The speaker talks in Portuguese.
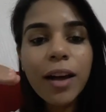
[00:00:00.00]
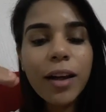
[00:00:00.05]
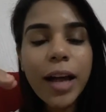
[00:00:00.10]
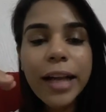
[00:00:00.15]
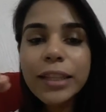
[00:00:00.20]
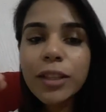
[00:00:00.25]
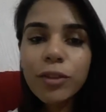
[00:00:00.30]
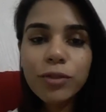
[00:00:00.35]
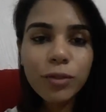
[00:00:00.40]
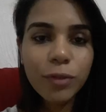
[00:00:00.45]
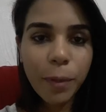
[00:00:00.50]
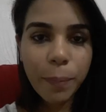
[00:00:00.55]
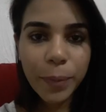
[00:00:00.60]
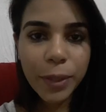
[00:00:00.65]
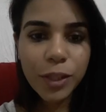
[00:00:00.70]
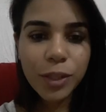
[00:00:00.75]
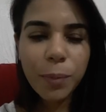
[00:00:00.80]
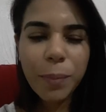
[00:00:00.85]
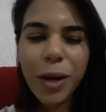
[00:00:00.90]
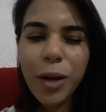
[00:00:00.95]
até hoje não
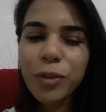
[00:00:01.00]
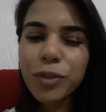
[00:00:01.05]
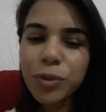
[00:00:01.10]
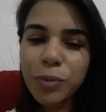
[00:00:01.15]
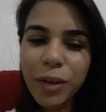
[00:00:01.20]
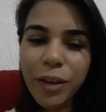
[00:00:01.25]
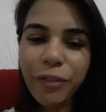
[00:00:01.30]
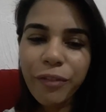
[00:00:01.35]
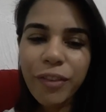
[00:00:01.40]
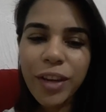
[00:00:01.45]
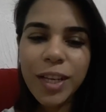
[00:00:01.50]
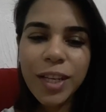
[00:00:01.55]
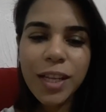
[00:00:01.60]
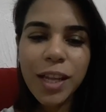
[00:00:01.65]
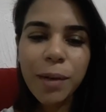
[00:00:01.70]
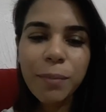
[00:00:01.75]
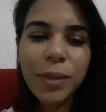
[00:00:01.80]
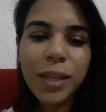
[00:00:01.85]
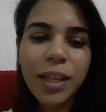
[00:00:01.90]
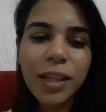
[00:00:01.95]
aprendi, mas eu tinha inveja
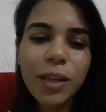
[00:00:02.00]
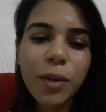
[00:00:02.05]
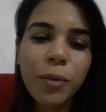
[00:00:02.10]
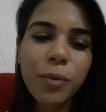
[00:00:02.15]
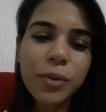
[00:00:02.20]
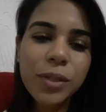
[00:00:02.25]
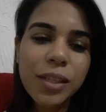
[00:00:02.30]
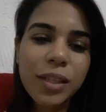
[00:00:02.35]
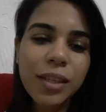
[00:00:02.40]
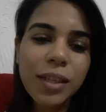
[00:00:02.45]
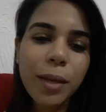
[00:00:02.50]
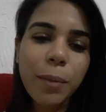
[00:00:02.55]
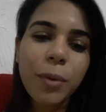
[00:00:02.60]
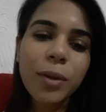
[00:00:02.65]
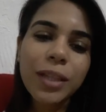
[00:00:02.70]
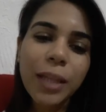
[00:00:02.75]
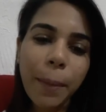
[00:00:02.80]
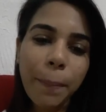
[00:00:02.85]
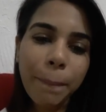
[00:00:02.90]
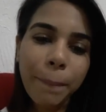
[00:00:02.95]
das meninas que conseguia
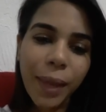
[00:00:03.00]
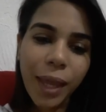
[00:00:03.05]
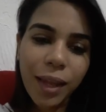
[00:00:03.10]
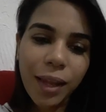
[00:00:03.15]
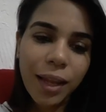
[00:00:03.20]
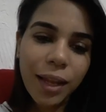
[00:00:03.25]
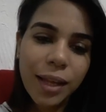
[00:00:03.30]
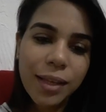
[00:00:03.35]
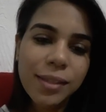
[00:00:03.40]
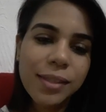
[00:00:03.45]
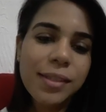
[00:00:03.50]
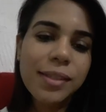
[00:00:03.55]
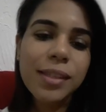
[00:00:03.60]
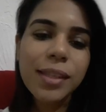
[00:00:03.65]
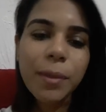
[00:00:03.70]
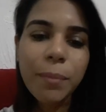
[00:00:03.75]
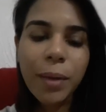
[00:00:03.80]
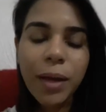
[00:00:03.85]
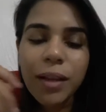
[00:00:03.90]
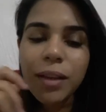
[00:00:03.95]
botar a perna lá em
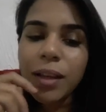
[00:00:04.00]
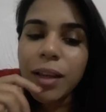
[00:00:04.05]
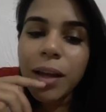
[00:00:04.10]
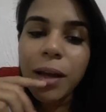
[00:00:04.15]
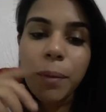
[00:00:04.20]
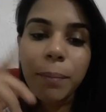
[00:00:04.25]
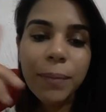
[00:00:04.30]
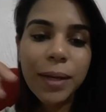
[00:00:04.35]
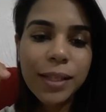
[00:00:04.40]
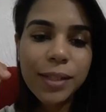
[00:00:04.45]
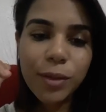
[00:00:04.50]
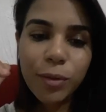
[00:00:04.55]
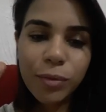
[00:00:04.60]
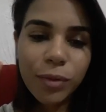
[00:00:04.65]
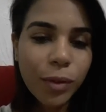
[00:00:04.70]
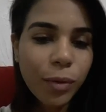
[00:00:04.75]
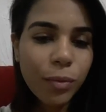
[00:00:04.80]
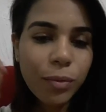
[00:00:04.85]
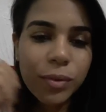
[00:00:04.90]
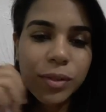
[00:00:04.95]
cima, mas eu
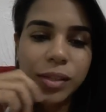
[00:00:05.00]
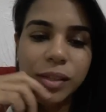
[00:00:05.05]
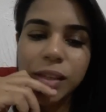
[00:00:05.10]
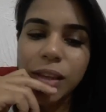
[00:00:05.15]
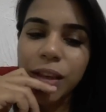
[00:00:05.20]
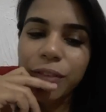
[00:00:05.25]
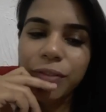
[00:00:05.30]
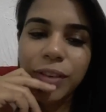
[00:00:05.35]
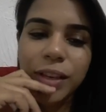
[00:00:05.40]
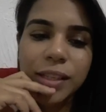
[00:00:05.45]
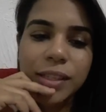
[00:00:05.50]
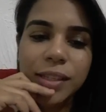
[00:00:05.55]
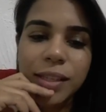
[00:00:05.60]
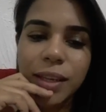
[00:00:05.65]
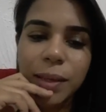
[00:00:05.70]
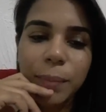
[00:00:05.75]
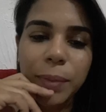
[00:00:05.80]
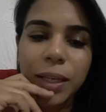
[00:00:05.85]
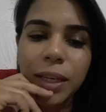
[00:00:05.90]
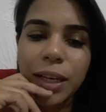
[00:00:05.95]
não conseguia
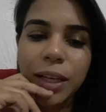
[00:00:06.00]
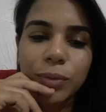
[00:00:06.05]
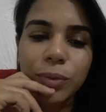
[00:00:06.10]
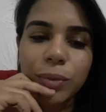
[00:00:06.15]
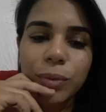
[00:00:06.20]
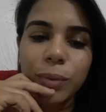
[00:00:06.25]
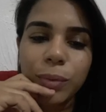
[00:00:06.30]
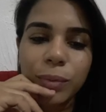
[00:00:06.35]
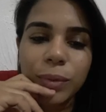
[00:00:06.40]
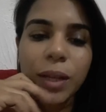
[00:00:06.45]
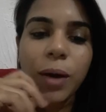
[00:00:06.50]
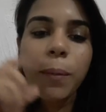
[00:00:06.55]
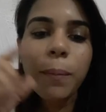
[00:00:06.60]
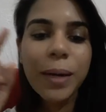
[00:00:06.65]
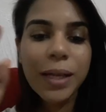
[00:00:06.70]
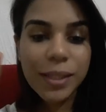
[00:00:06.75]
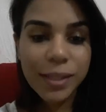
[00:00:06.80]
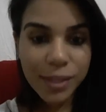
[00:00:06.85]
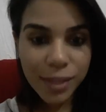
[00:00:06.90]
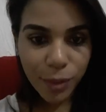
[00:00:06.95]
fazer brincar de Ono 1, não.
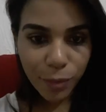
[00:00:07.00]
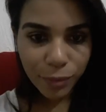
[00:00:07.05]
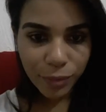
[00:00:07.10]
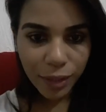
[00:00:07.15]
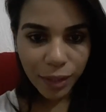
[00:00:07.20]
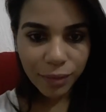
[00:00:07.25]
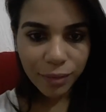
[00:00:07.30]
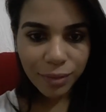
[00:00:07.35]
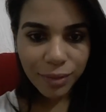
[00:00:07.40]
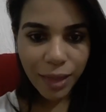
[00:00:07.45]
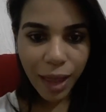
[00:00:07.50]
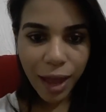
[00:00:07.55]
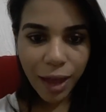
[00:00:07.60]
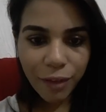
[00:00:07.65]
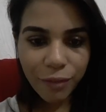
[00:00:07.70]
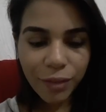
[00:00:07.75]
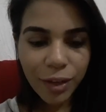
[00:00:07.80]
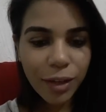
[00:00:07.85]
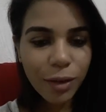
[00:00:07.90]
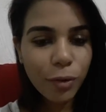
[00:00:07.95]
Mas eu
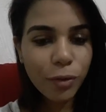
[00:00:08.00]
tentava.